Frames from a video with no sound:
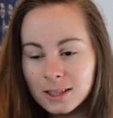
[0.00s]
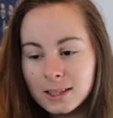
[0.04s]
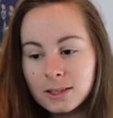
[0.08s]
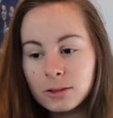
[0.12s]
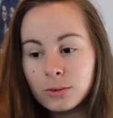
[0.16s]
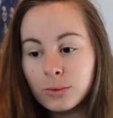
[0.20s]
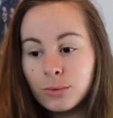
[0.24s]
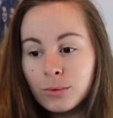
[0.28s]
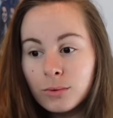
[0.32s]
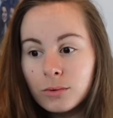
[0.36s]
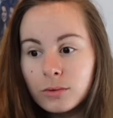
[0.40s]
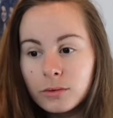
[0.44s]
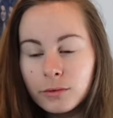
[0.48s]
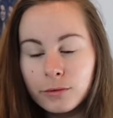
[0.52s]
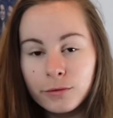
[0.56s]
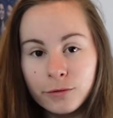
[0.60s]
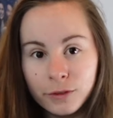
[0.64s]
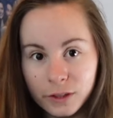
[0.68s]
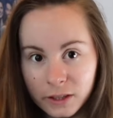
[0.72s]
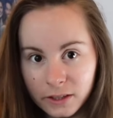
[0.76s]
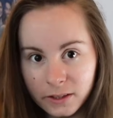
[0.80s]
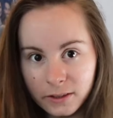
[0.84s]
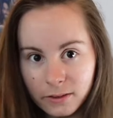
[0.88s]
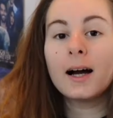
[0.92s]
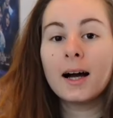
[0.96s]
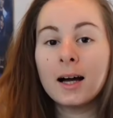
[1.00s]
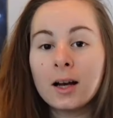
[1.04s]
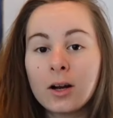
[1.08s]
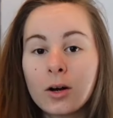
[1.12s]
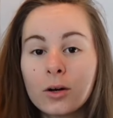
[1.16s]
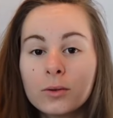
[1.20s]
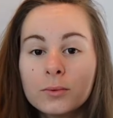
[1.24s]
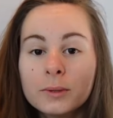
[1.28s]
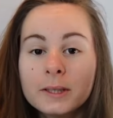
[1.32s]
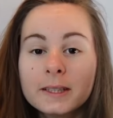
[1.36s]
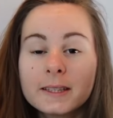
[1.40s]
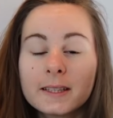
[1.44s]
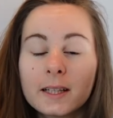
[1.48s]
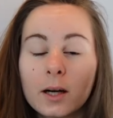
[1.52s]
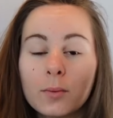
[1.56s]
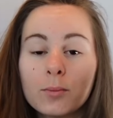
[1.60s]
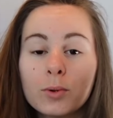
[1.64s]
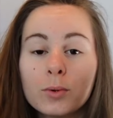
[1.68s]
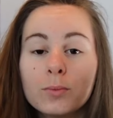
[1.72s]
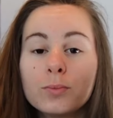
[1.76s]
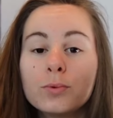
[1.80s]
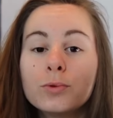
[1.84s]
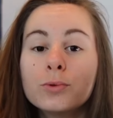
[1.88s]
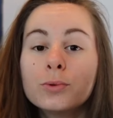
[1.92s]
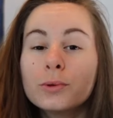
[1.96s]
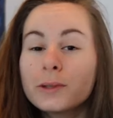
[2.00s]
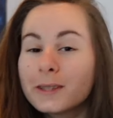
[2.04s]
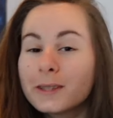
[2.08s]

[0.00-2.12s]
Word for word: Ils sont vides. Alors oui, c'est un peu plus